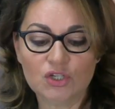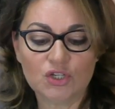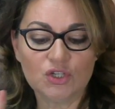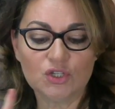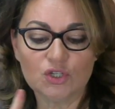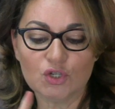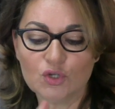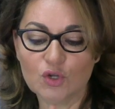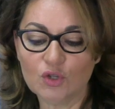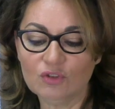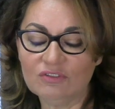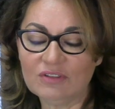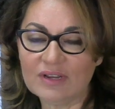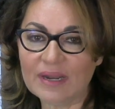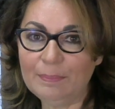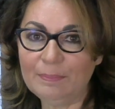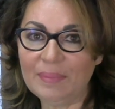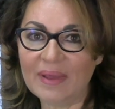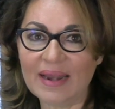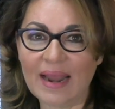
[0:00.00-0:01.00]
Ci sono
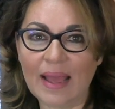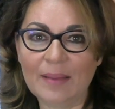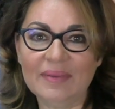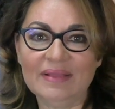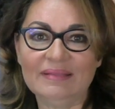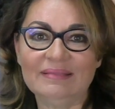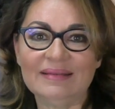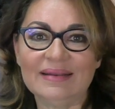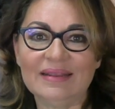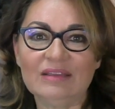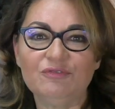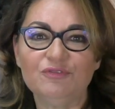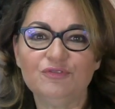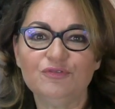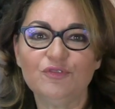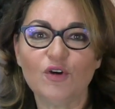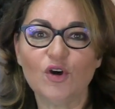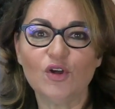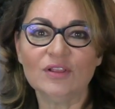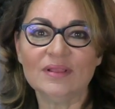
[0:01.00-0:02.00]
tre parametri
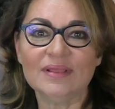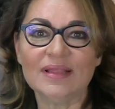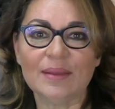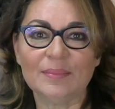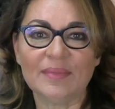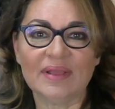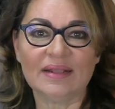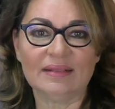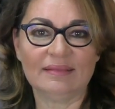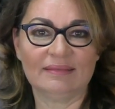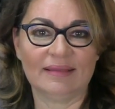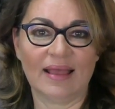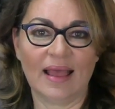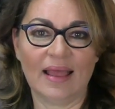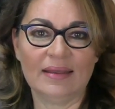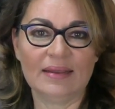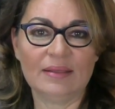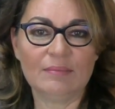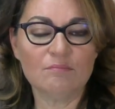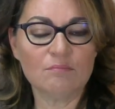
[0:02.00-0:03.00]

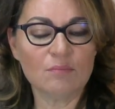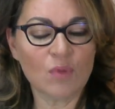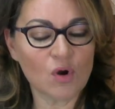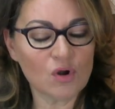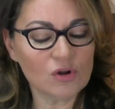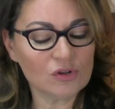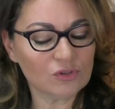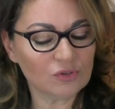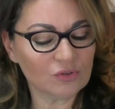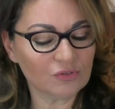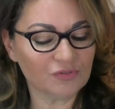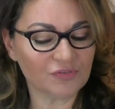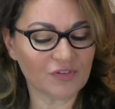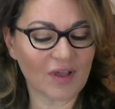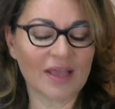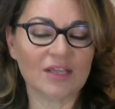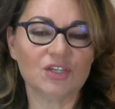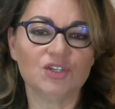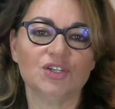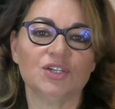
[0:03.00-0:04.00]
fondamentali, molto
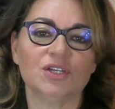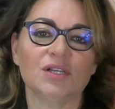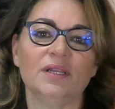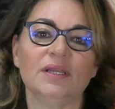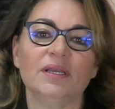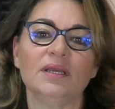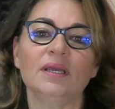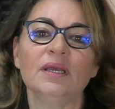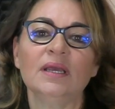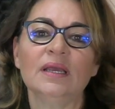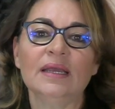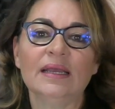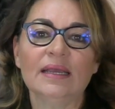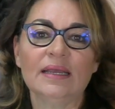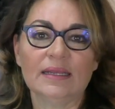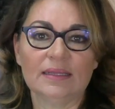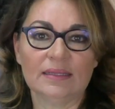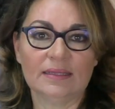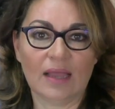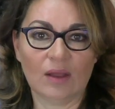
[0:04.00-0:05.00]
facili
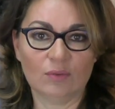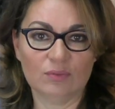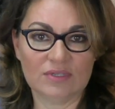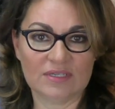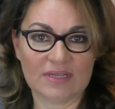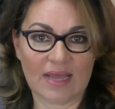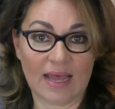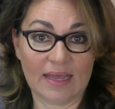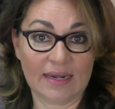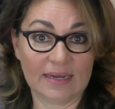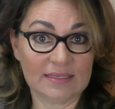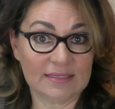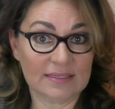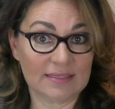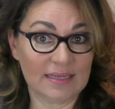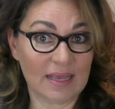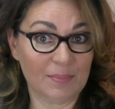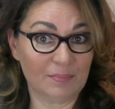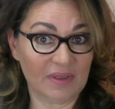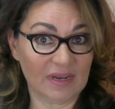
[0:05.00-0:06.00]
da usare,
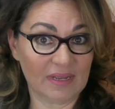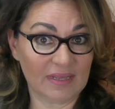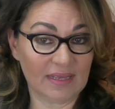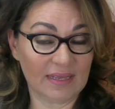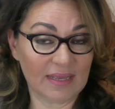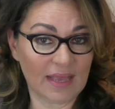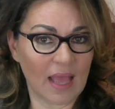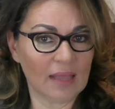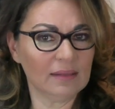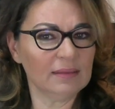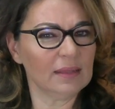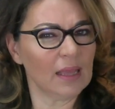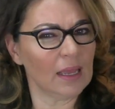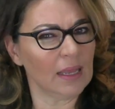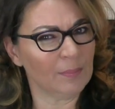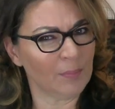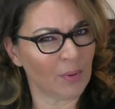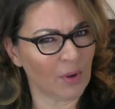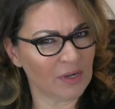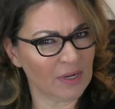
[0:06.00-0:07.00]
sia per chi
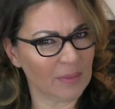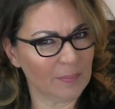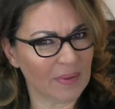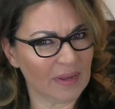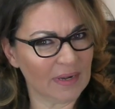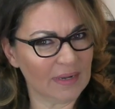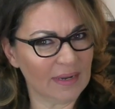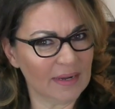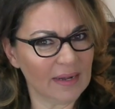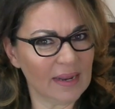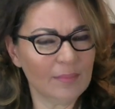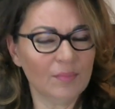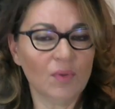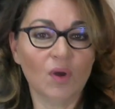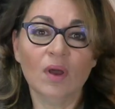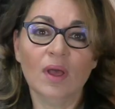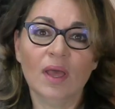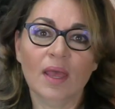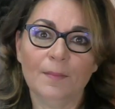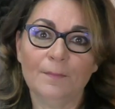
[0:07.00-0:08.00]
canta, e poi ne
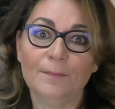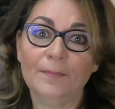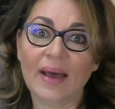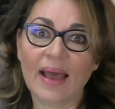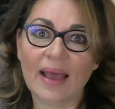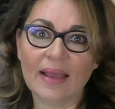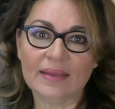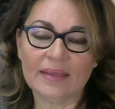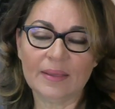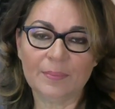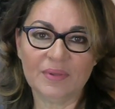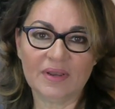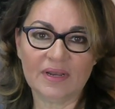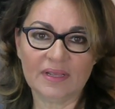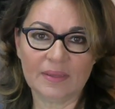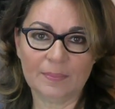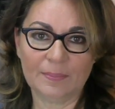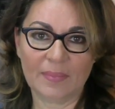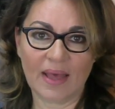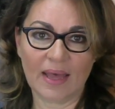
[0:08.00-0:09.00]
parleremo, ma anche
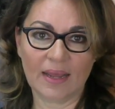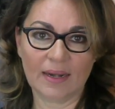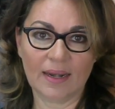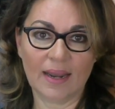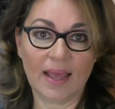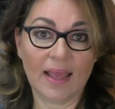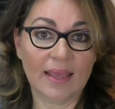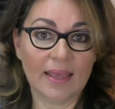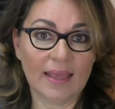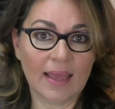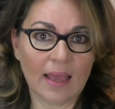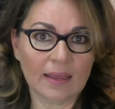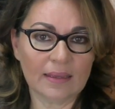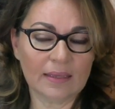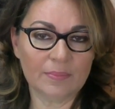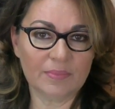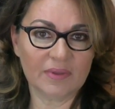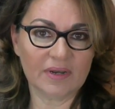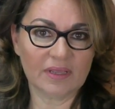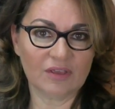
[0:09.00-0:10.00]
per chi parla e
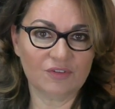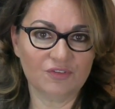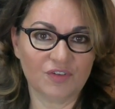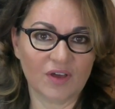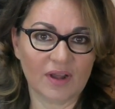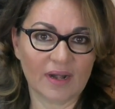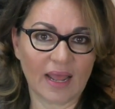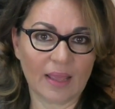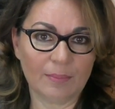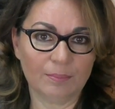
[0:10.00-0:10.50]
anche per chi fa